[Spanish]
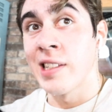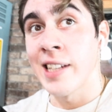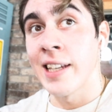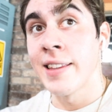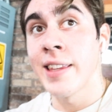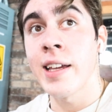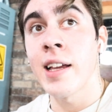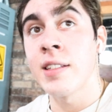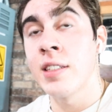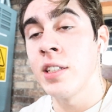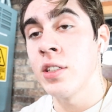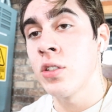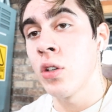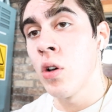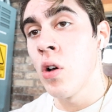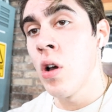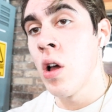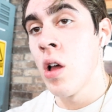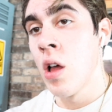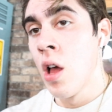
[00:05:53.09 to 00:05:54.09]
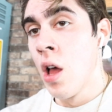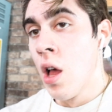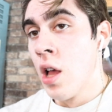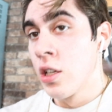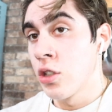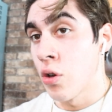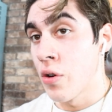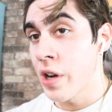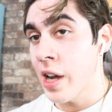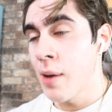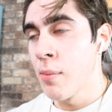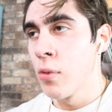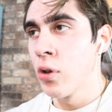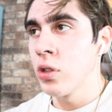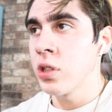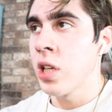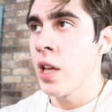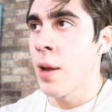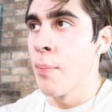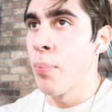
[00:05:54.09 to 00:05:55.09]
el siguiente ejercicio son
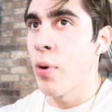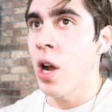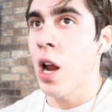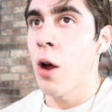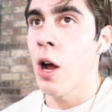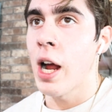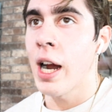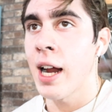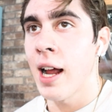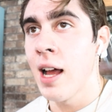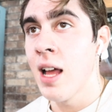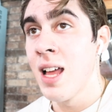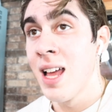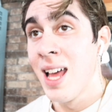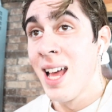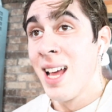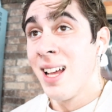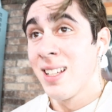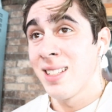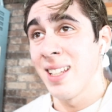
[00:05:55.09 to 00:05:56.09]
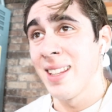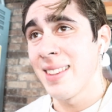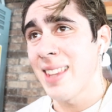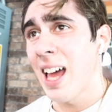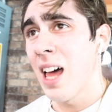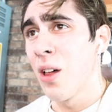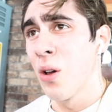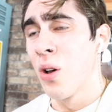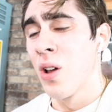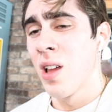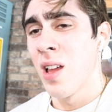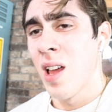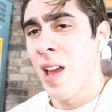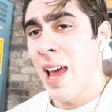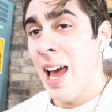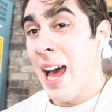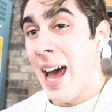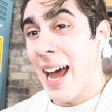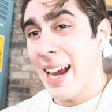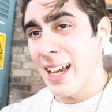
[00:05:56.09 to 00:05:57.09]
remos en polea baja sentado.
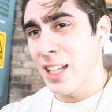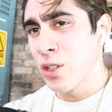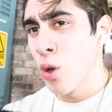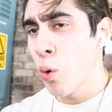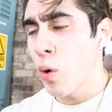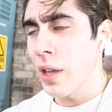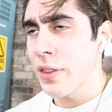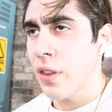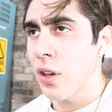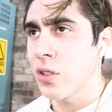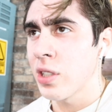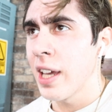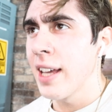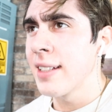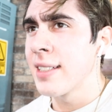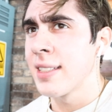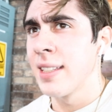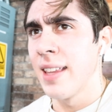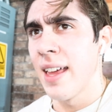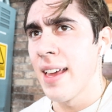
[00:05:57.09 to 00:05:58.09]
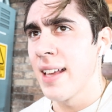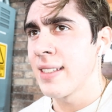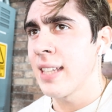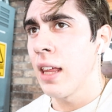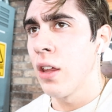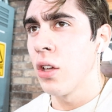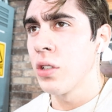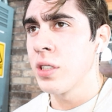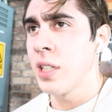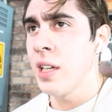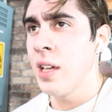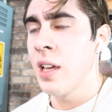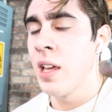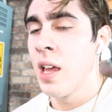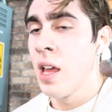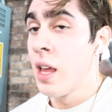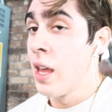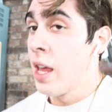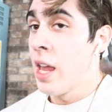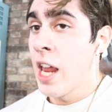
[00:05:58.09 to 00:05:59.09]
Aquí son cuatro sets de 10 a 12.
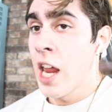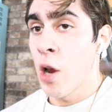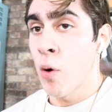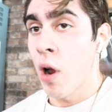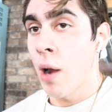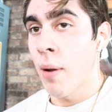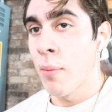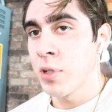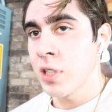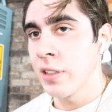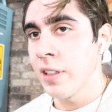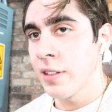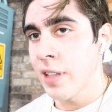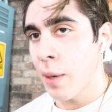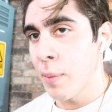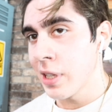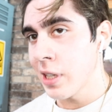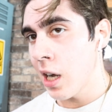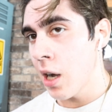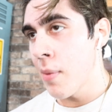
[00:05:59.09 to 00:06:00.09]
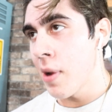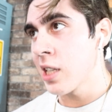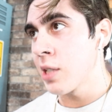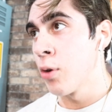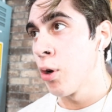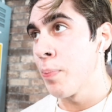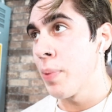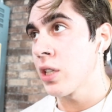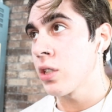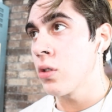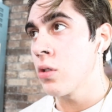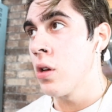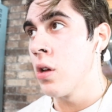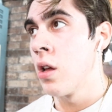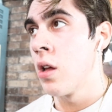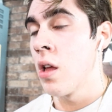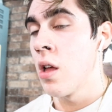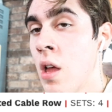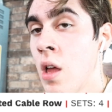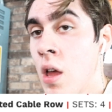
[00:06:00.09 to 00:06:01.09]
Igual vamos a intentar meterle máximo peso.
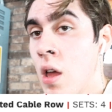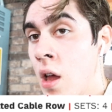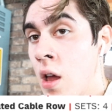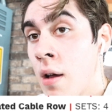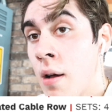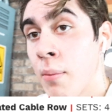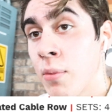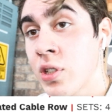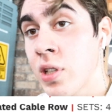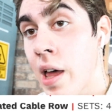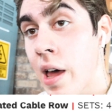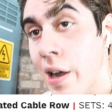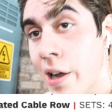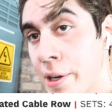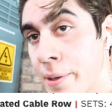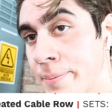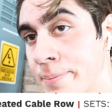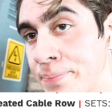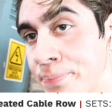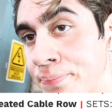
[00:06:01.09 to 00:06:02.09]
Vamos a darle.